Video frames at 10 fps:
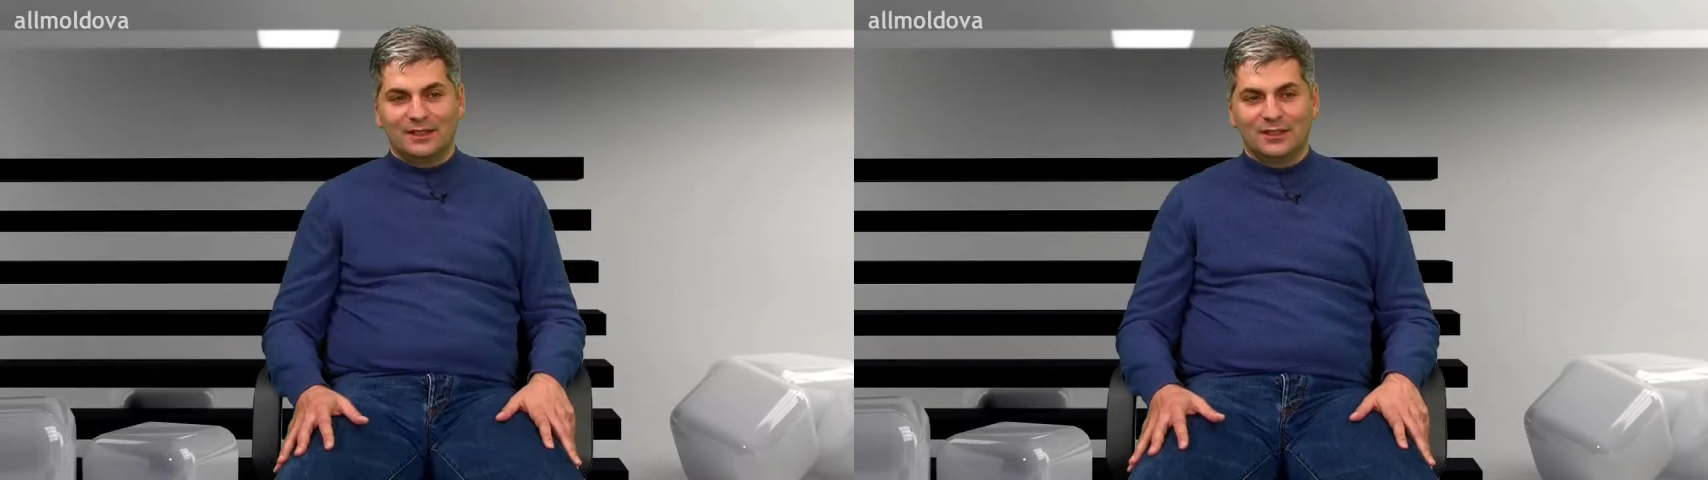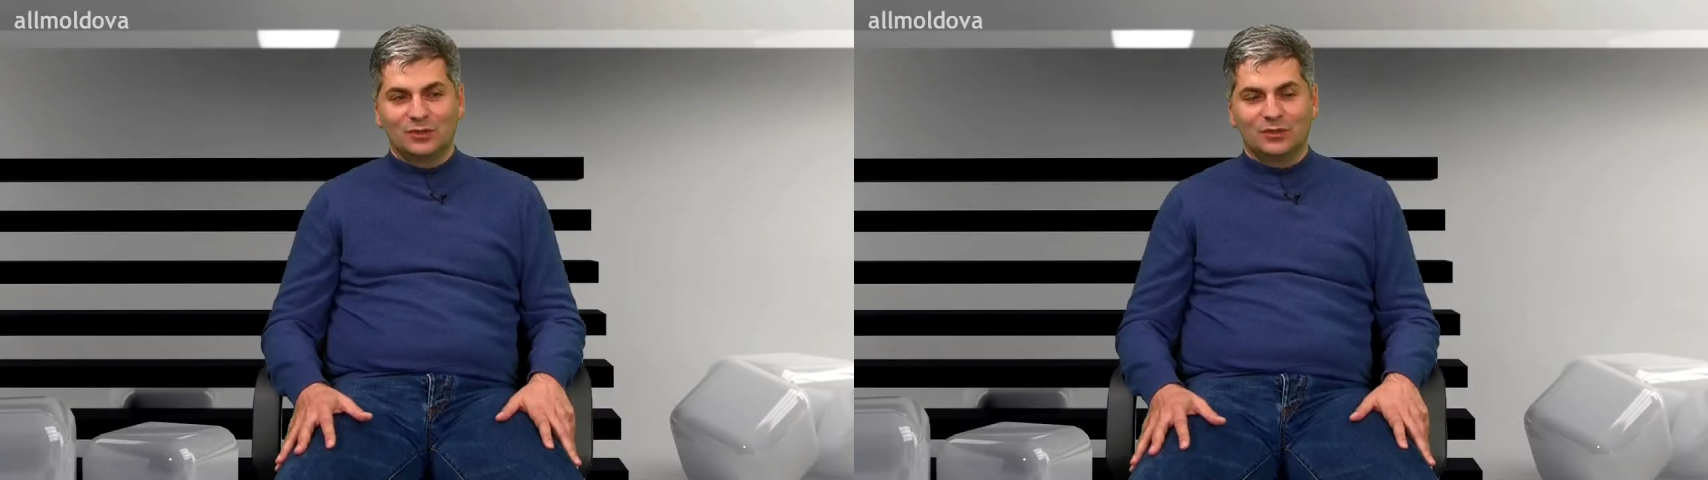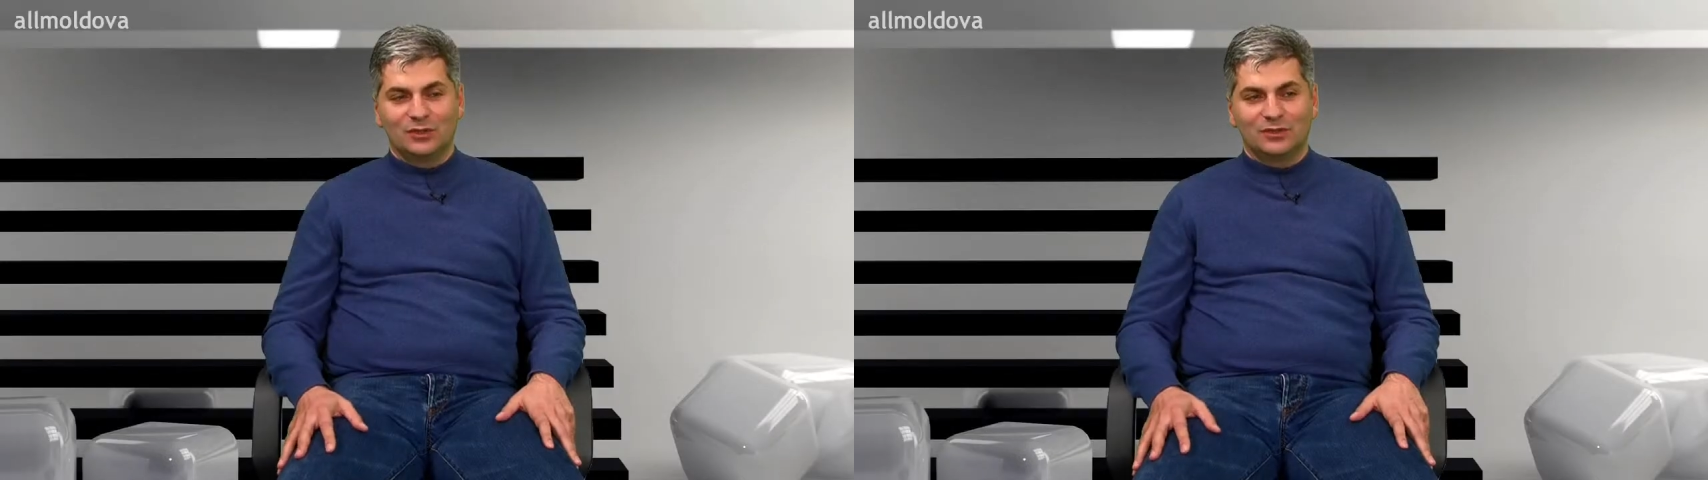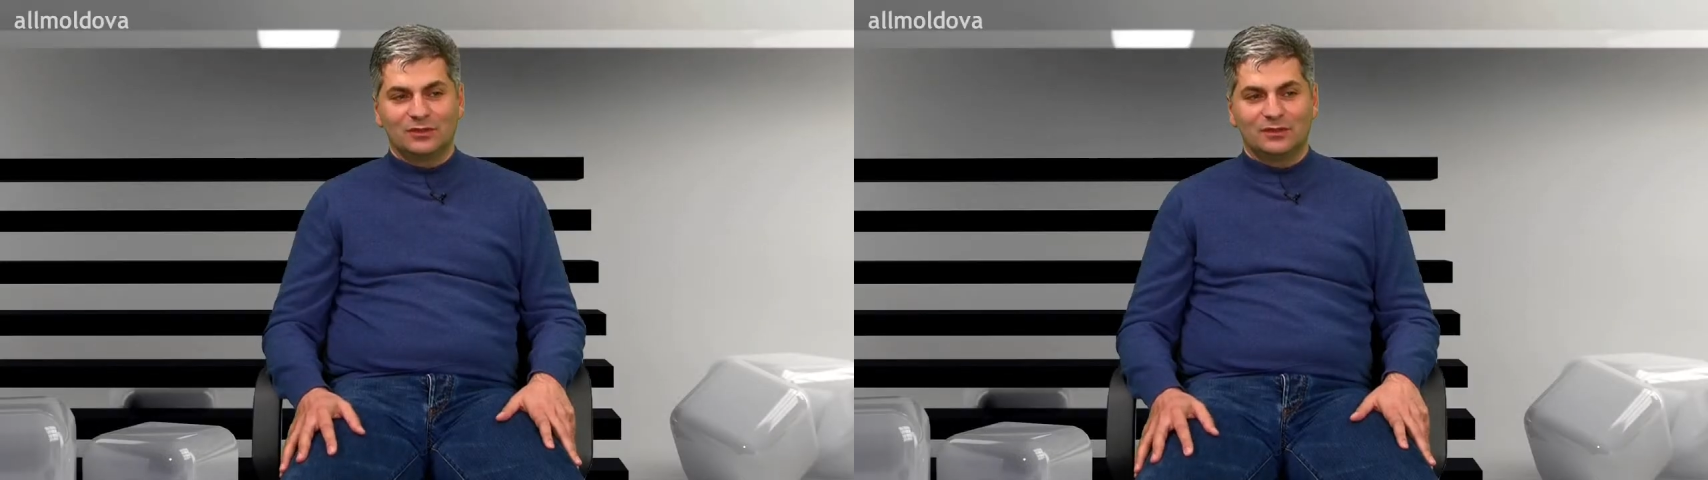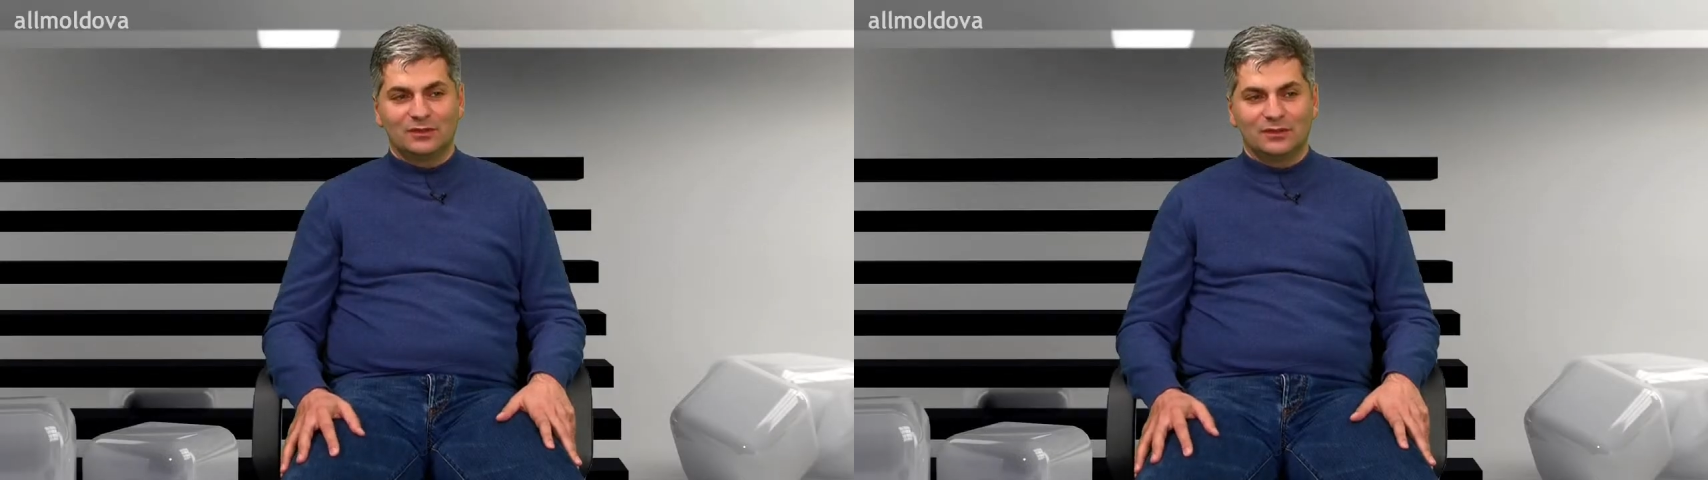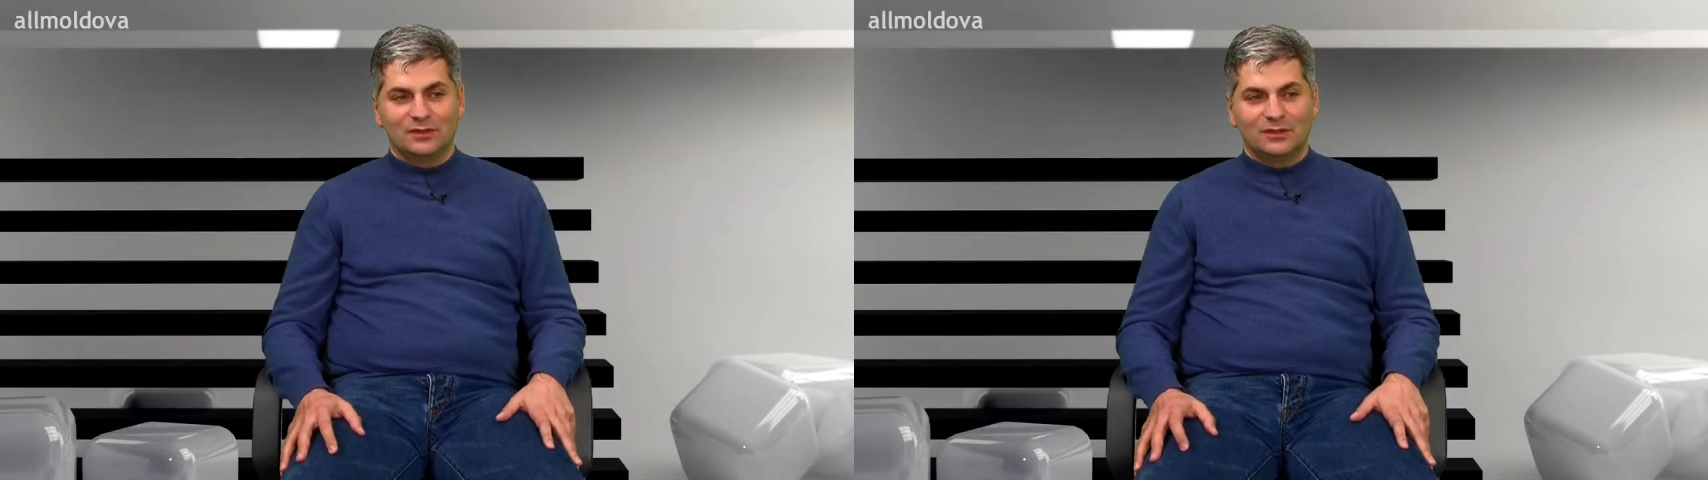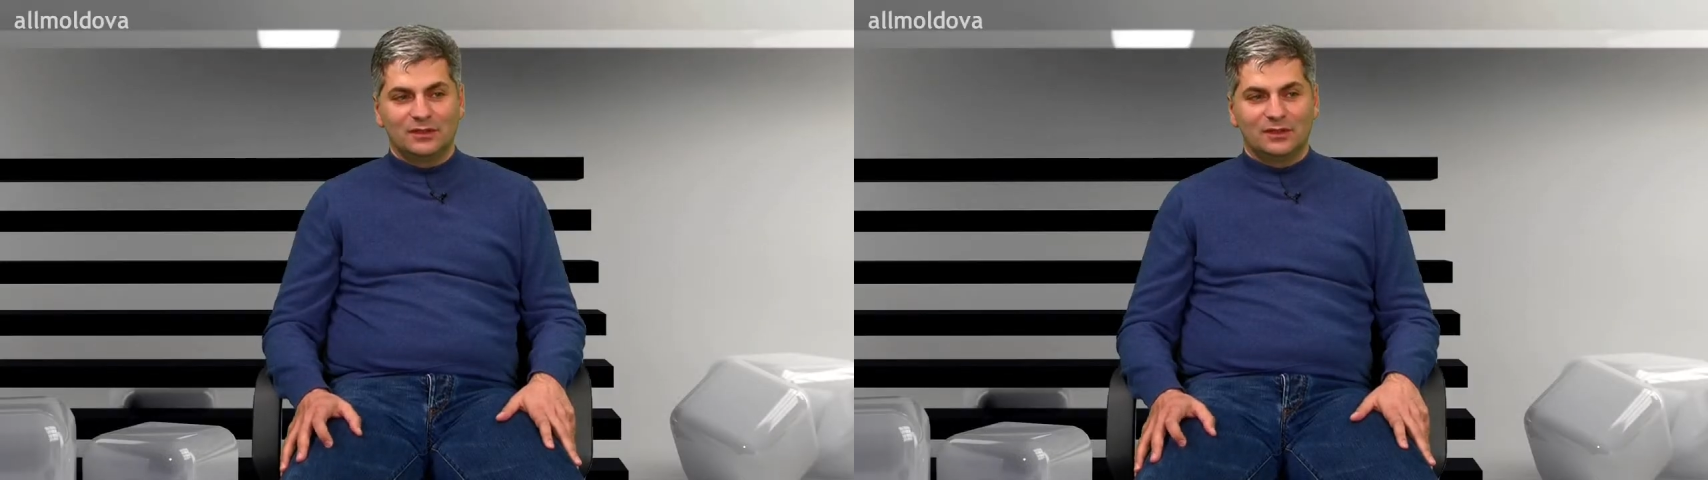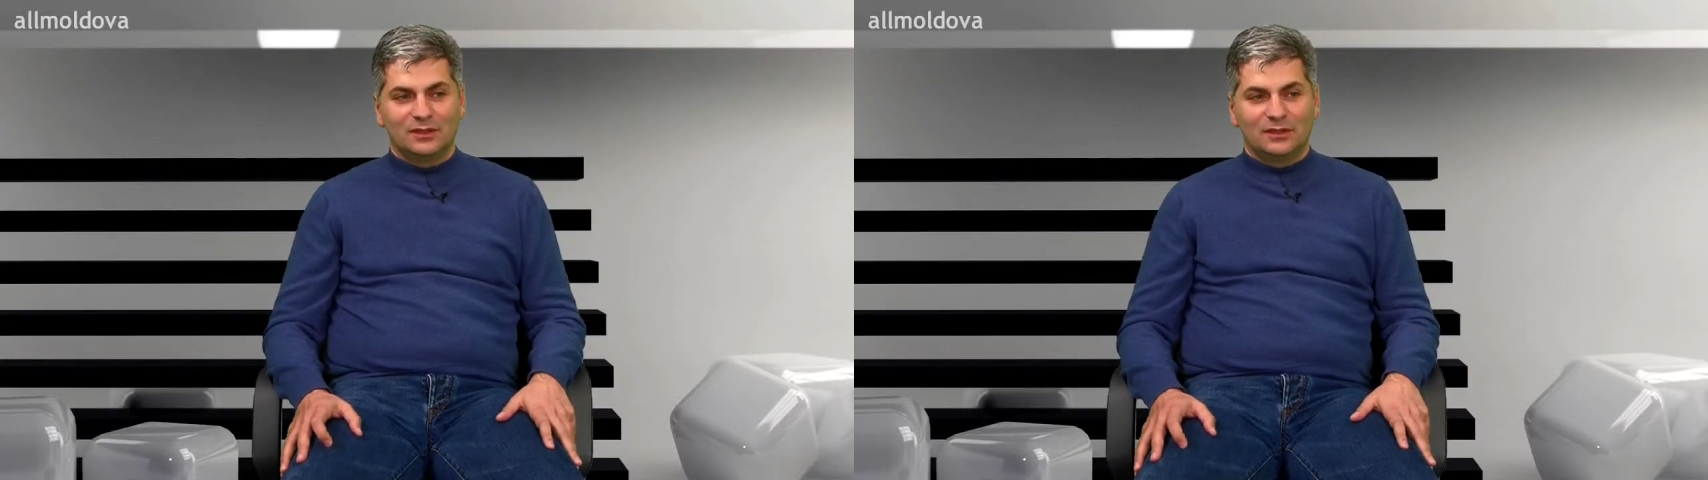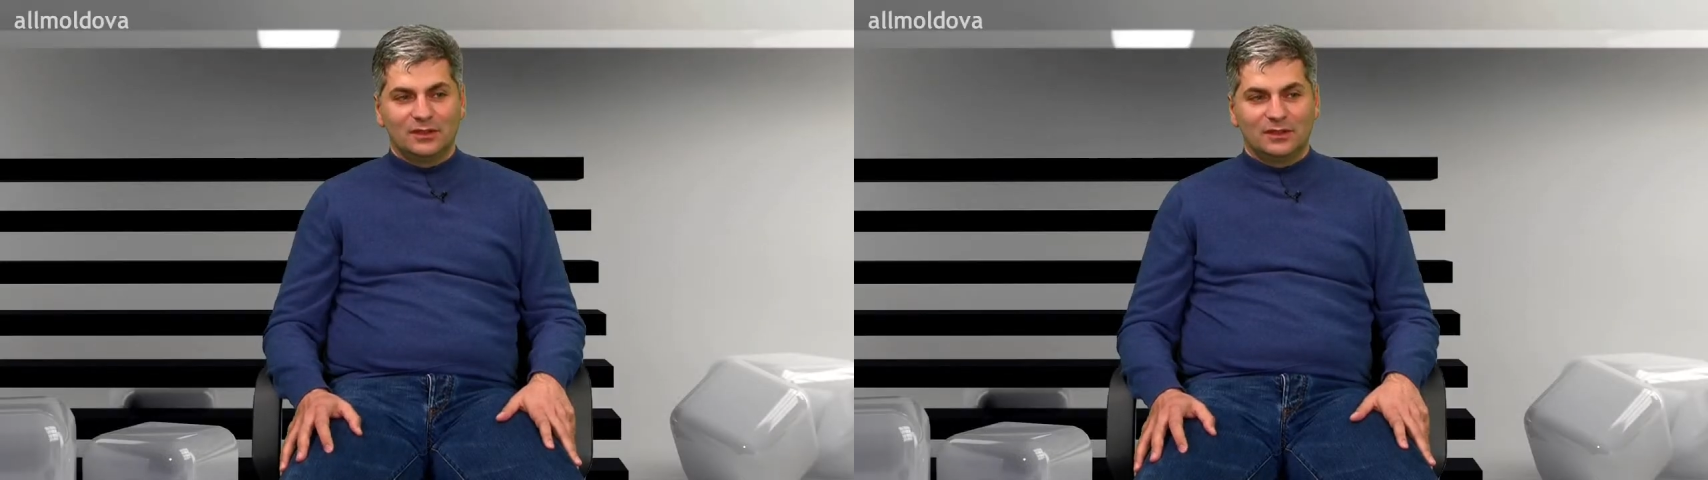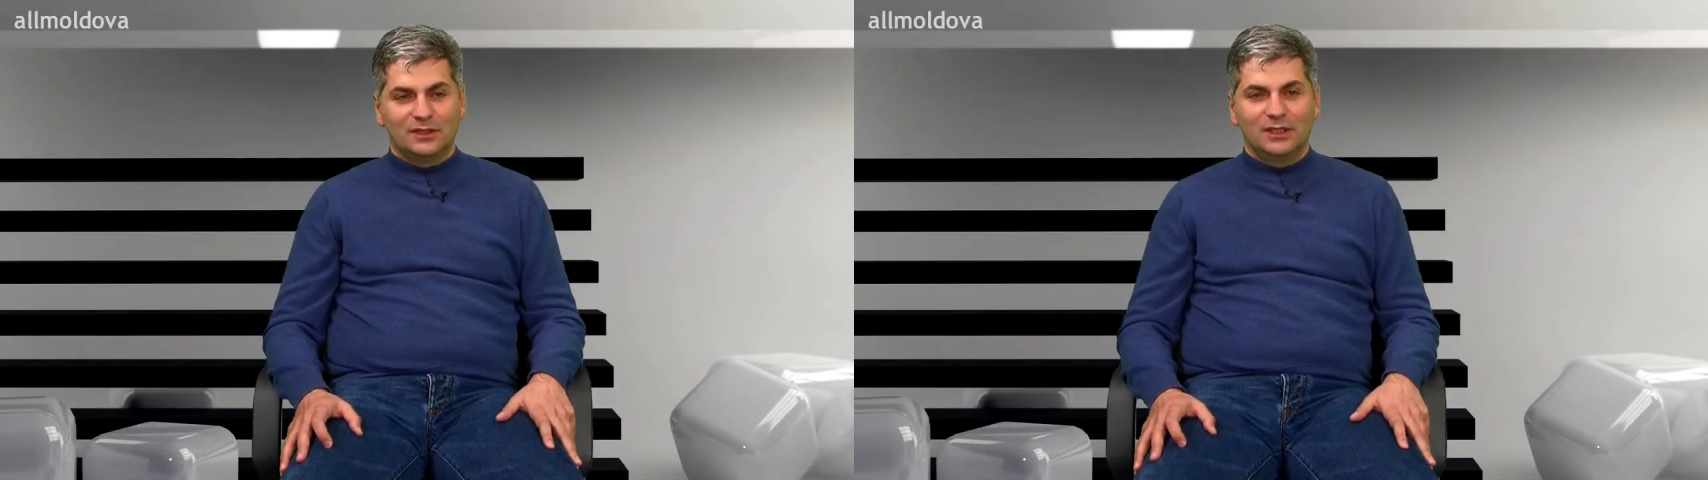не стоит
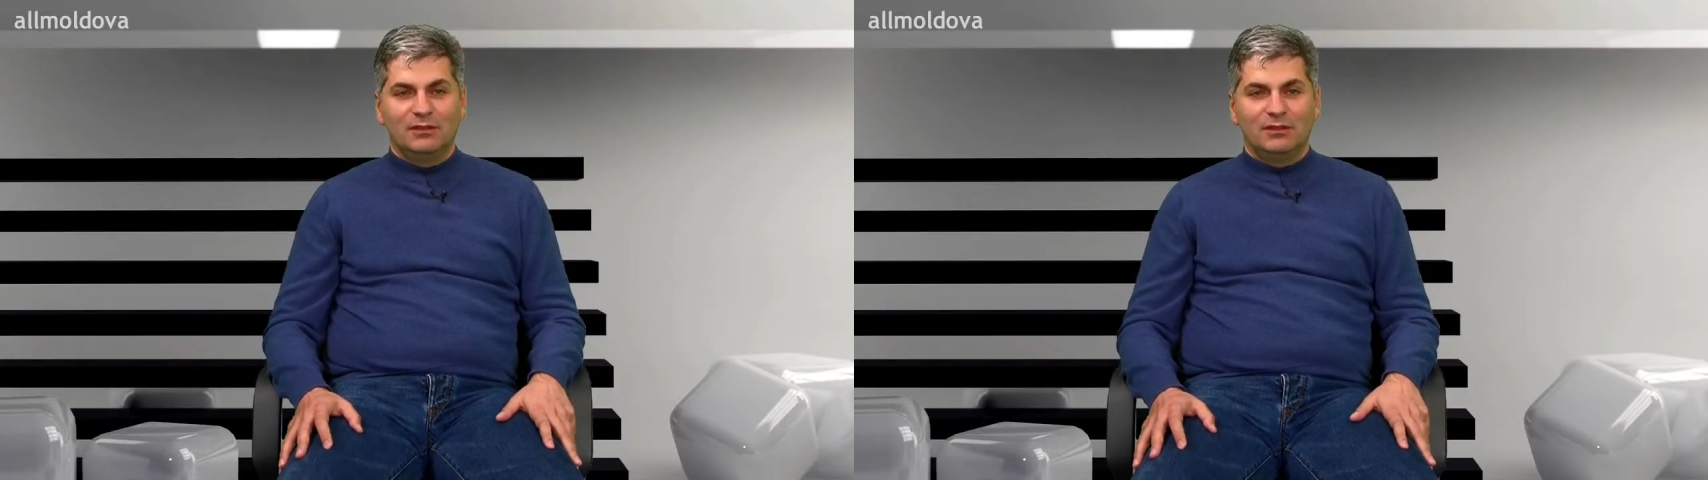не